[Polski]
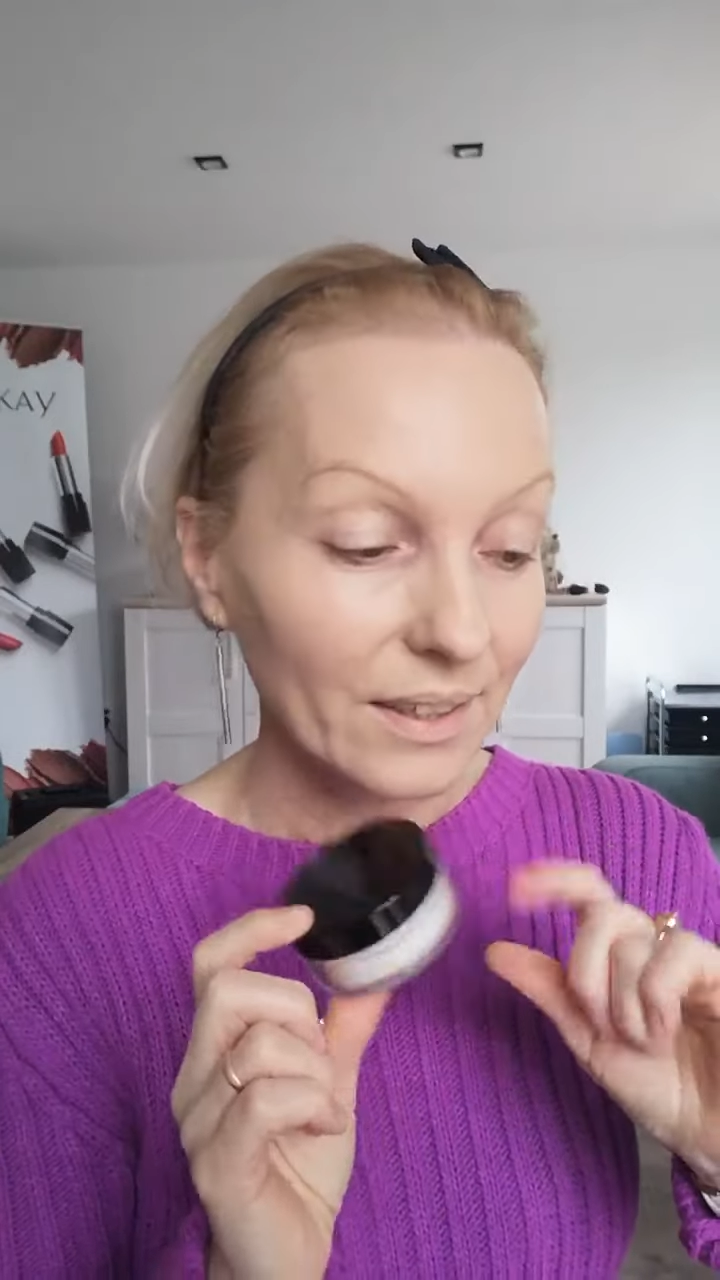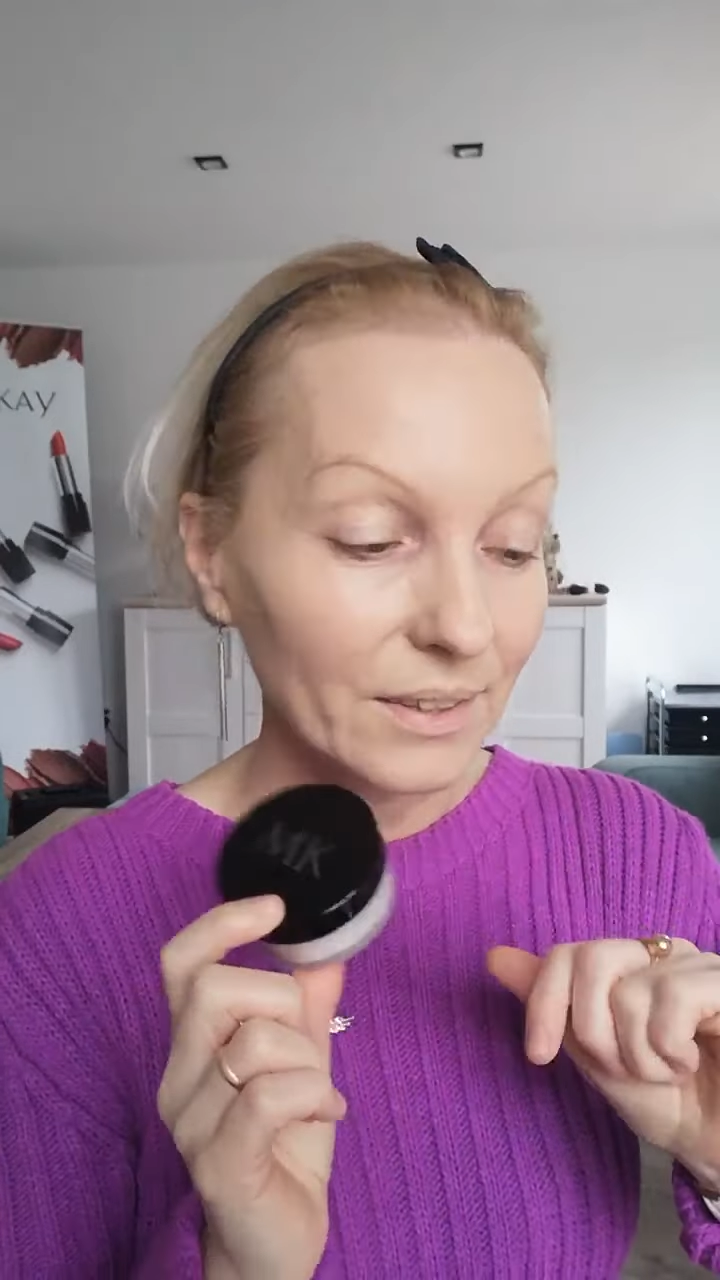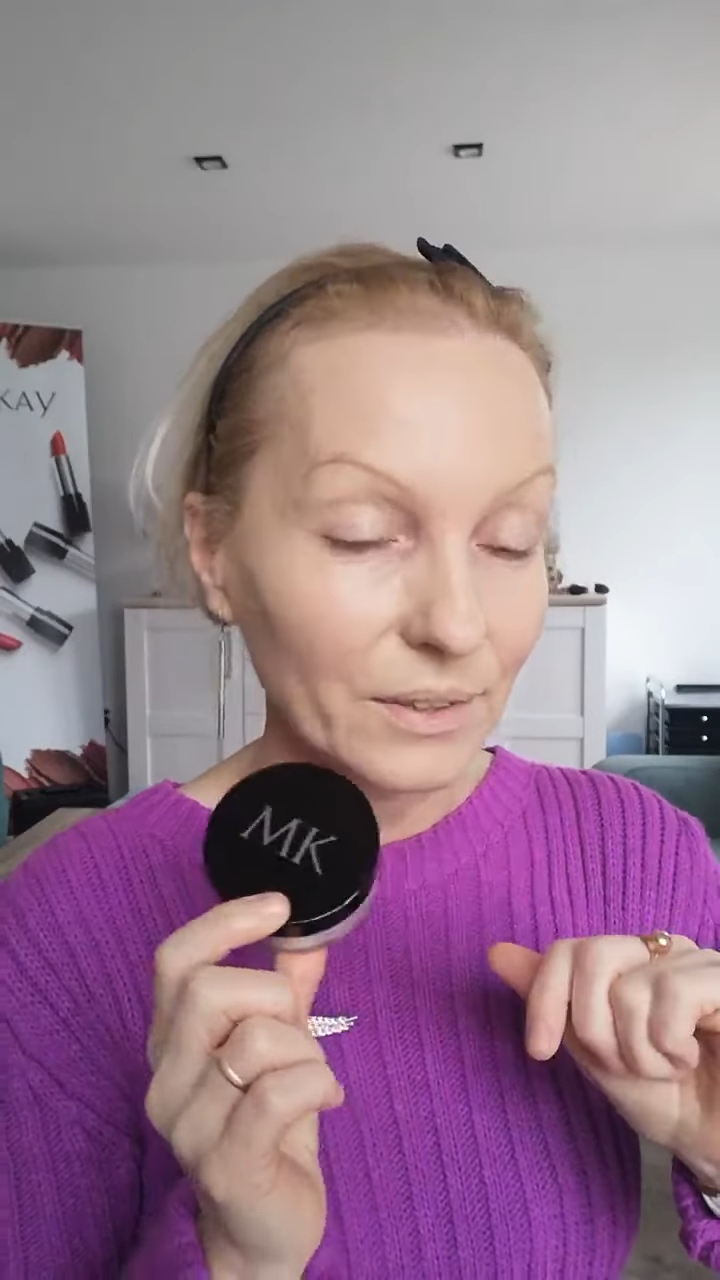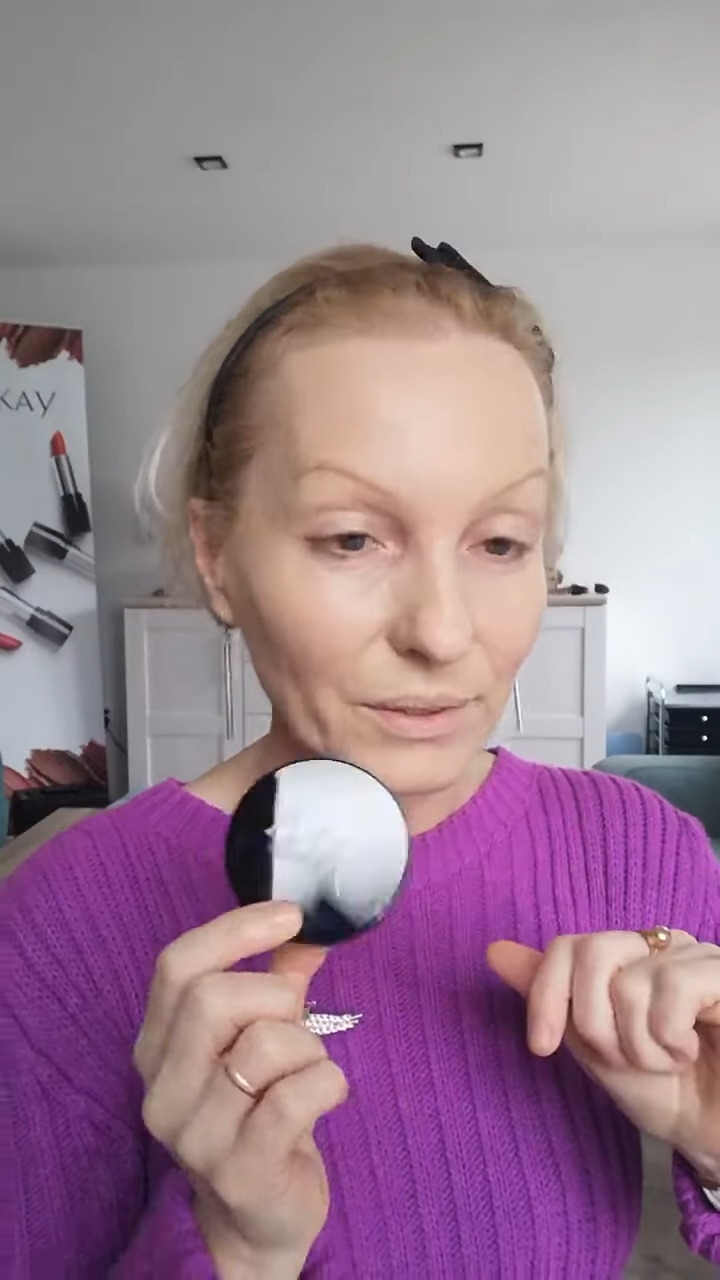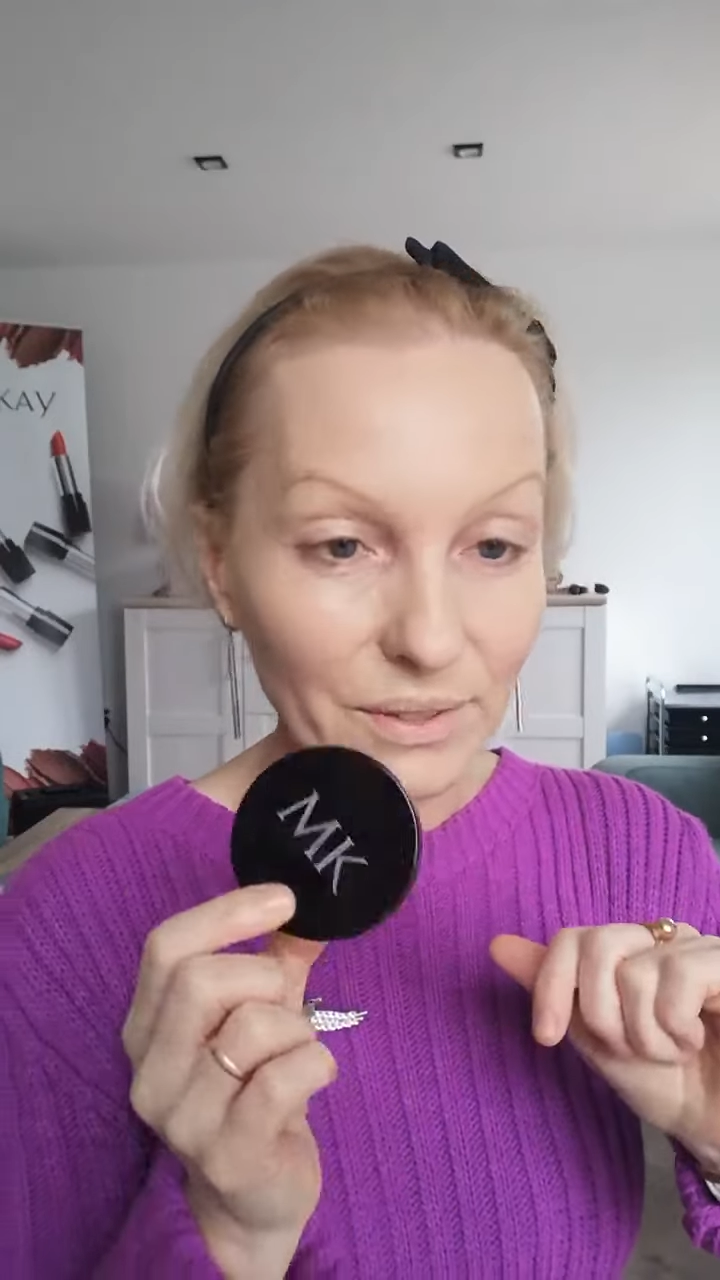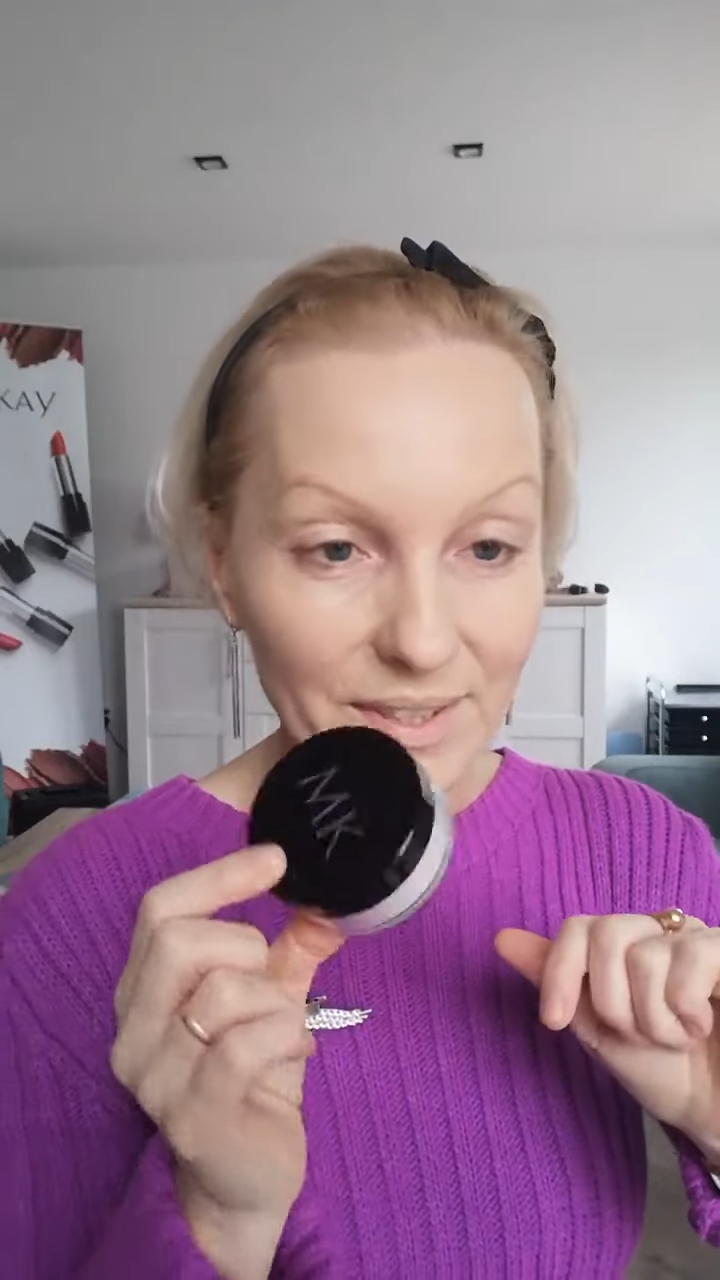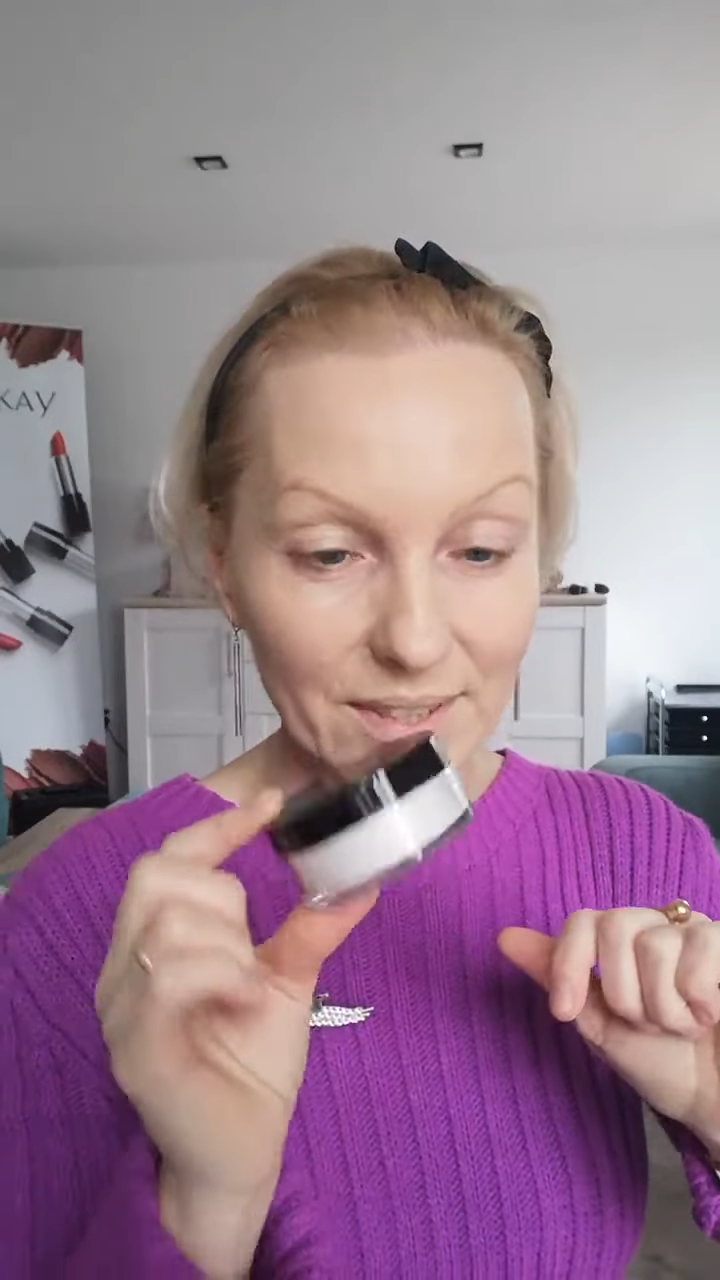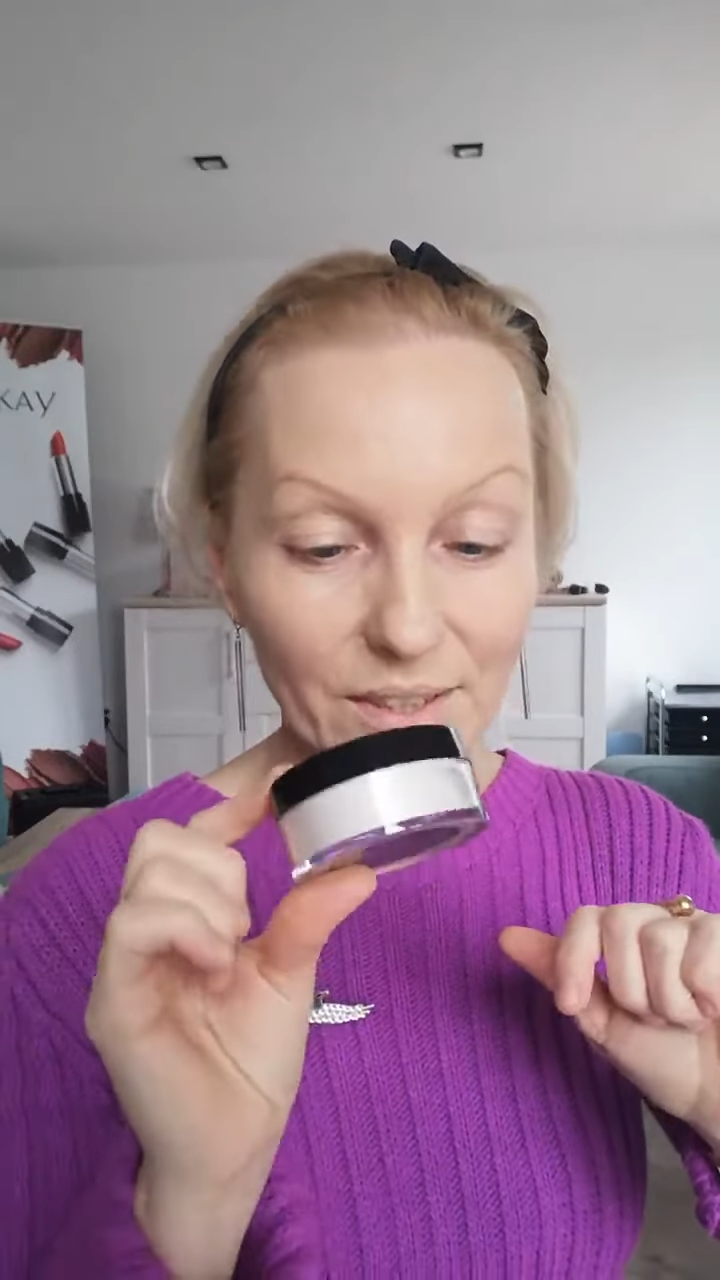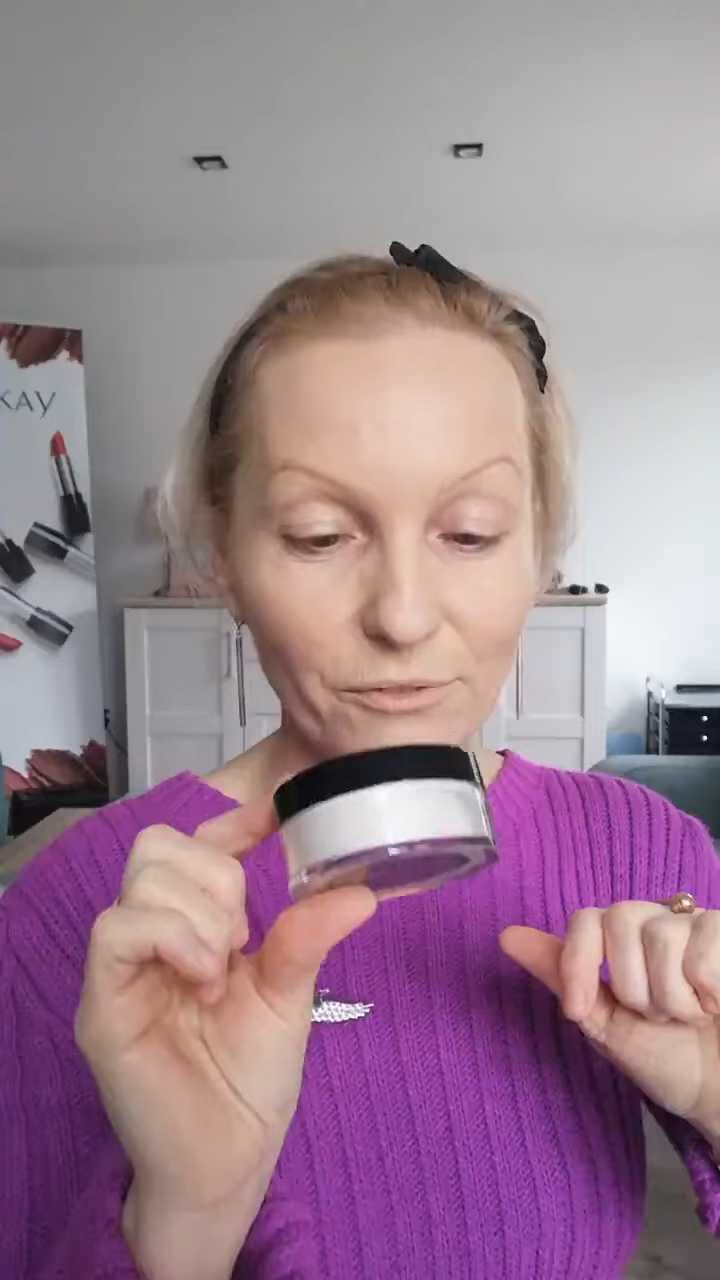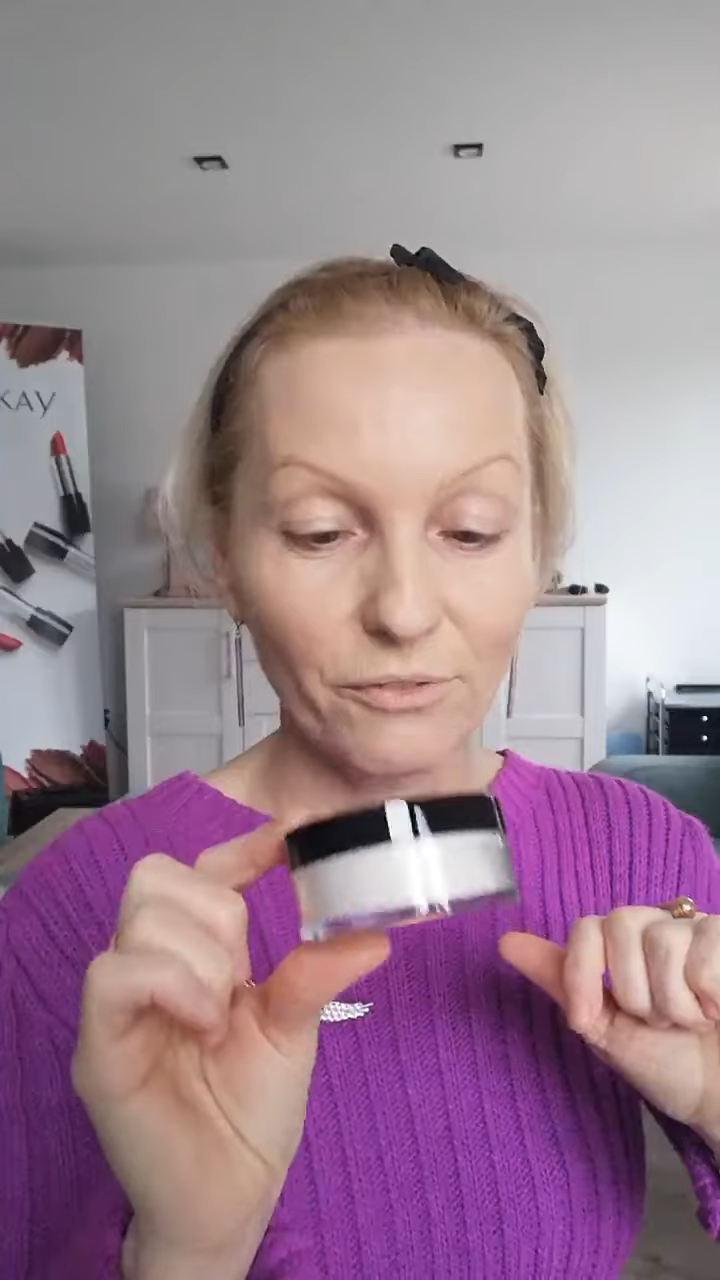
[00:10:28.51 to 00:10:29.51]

I to jest taki